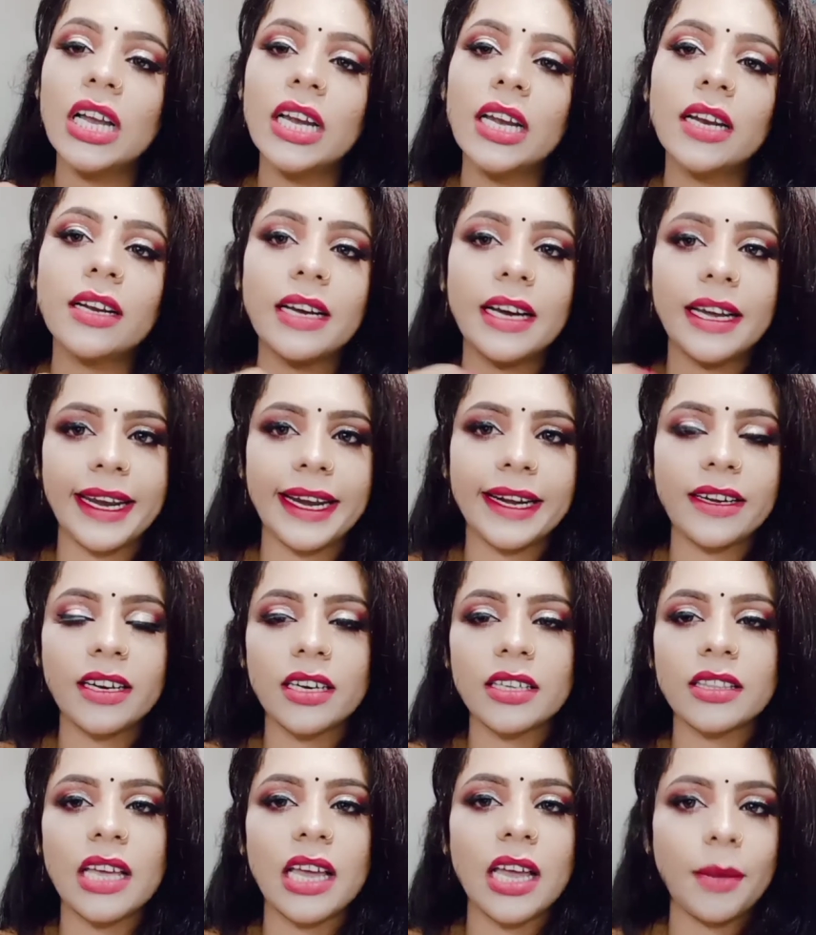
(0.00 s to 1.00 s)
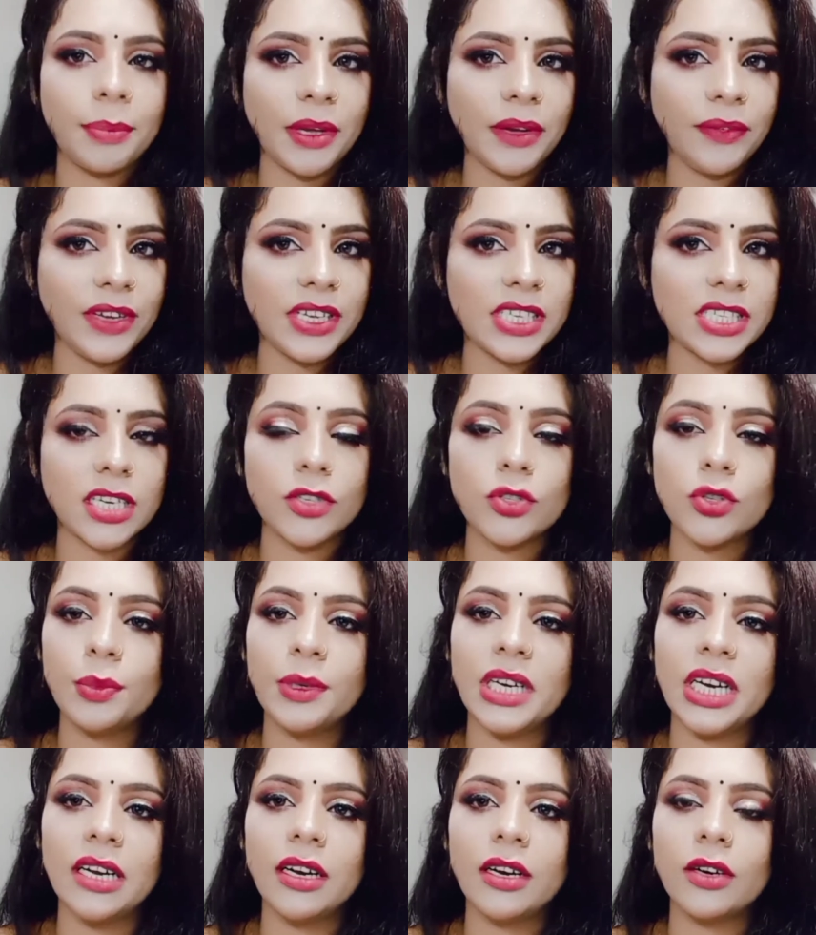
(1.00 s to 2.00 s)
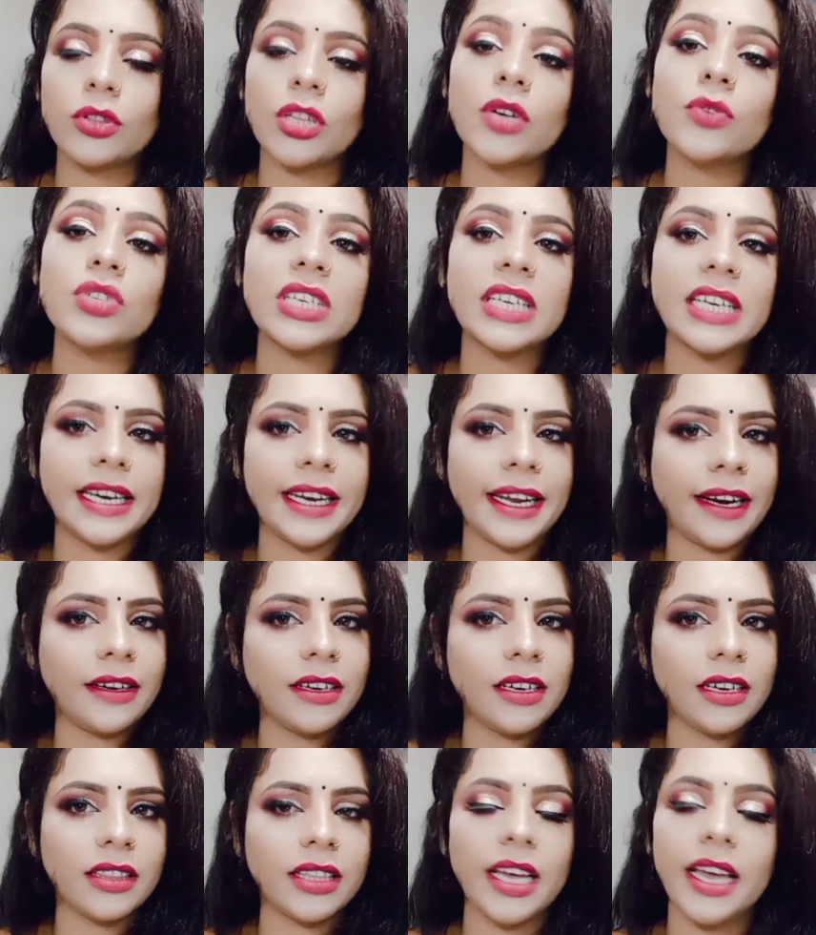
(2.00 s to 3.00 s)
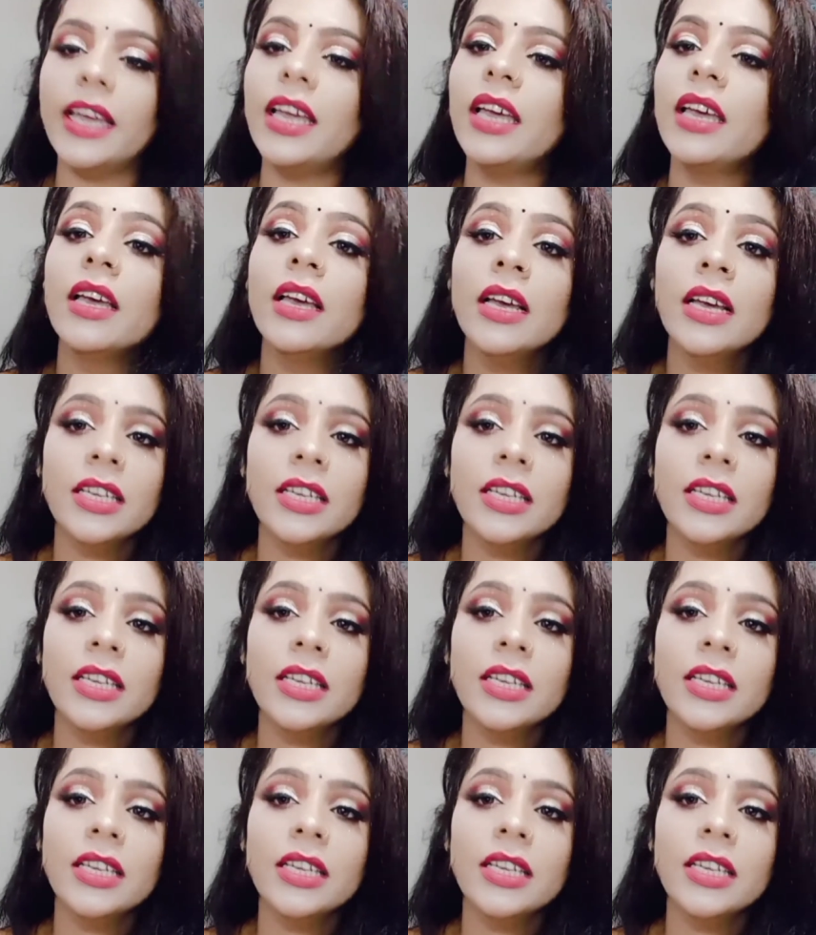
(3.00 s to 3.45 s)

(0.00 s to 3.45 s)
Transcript: कलर करेक्ट करता है आपके फेस का जो भी कलर होता है उसे करेक्ट करता है